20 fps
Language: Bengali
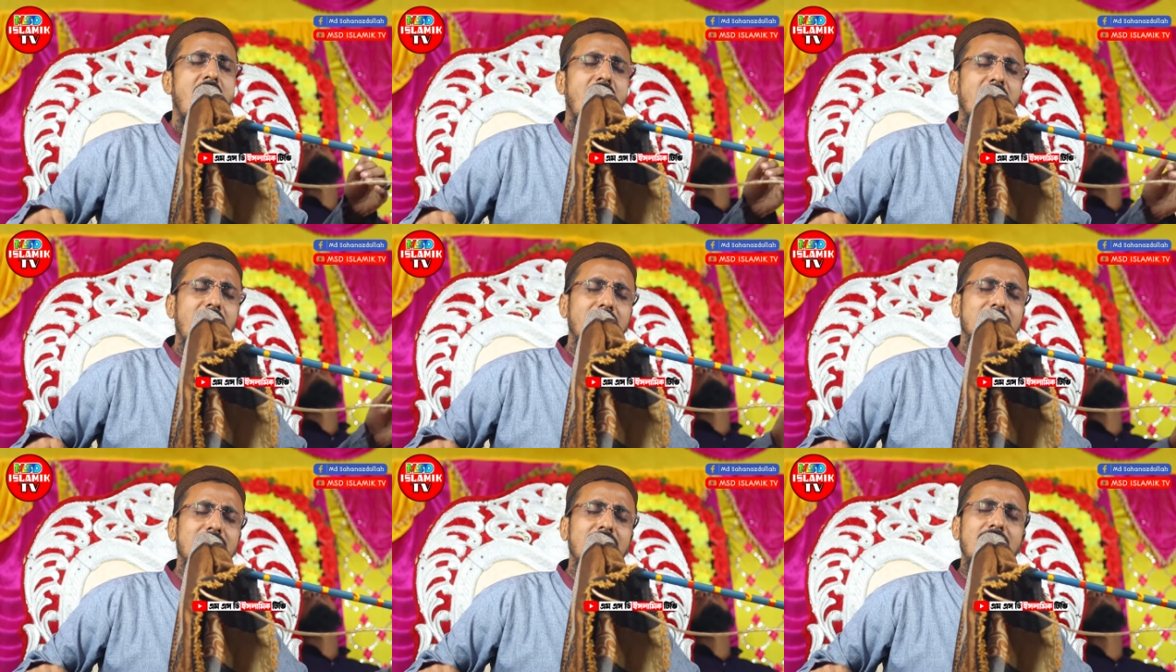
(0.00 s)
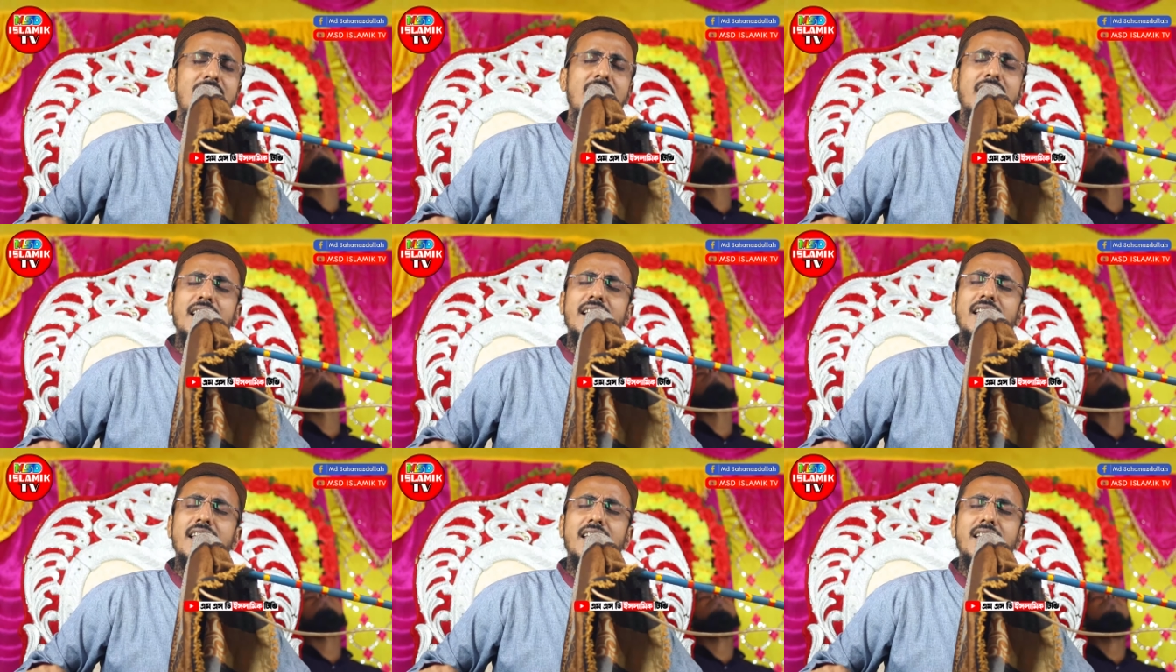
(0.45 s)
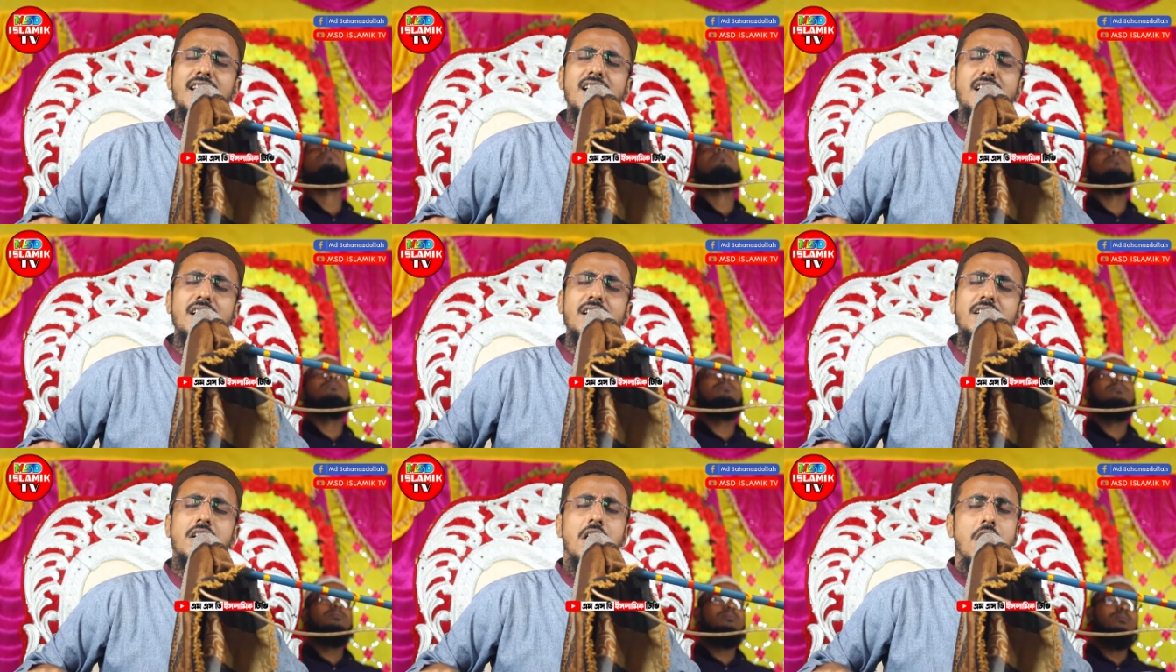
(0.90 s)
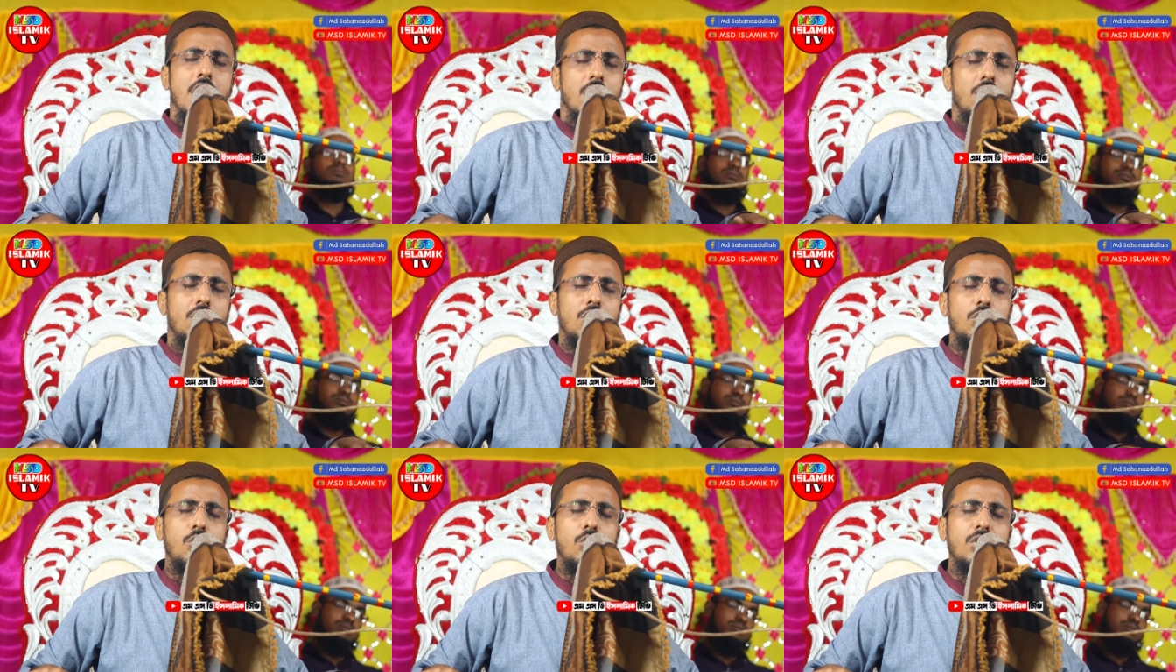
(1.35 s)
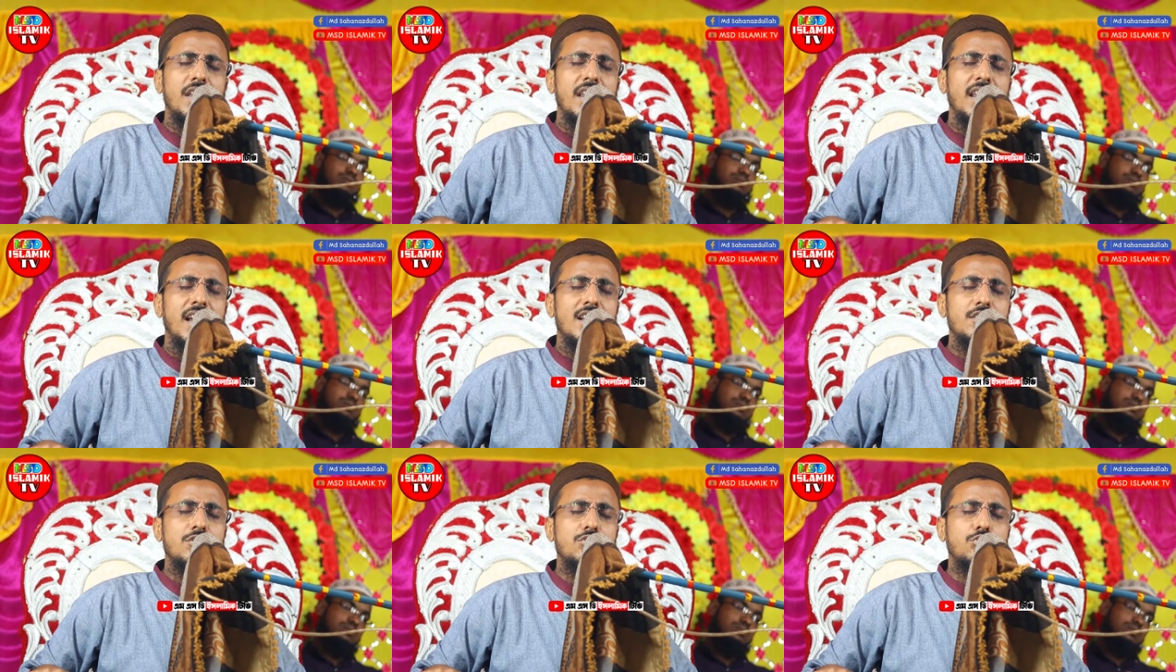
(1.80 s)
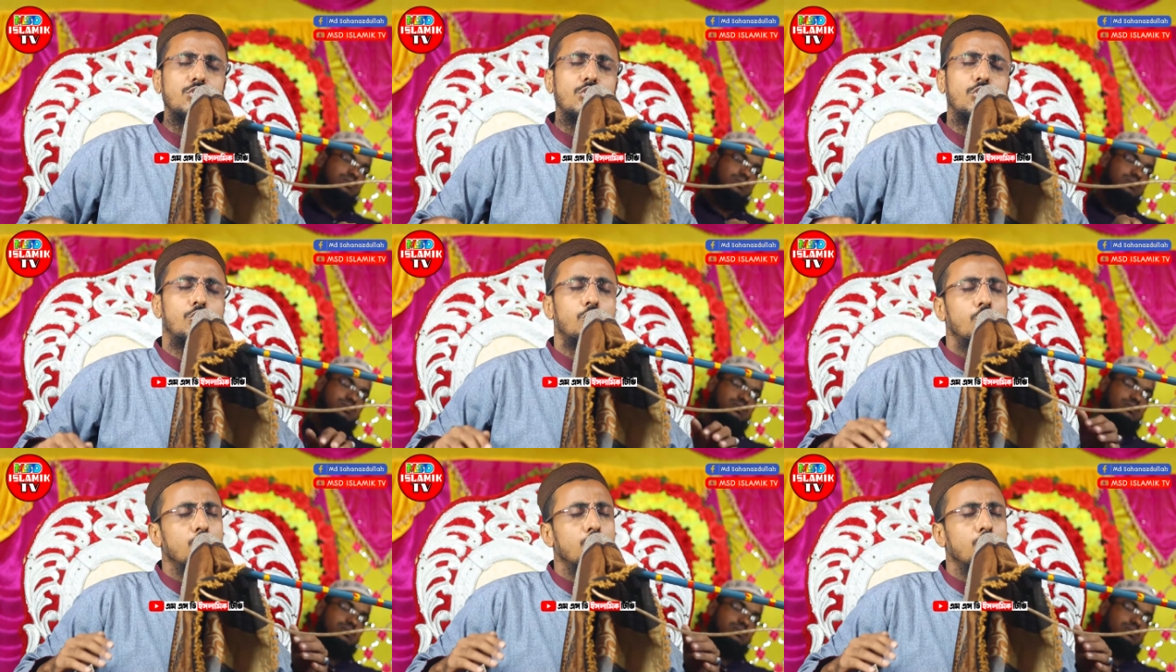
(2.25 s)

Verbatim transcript: আলাদা রাখলেন লোকে আসতো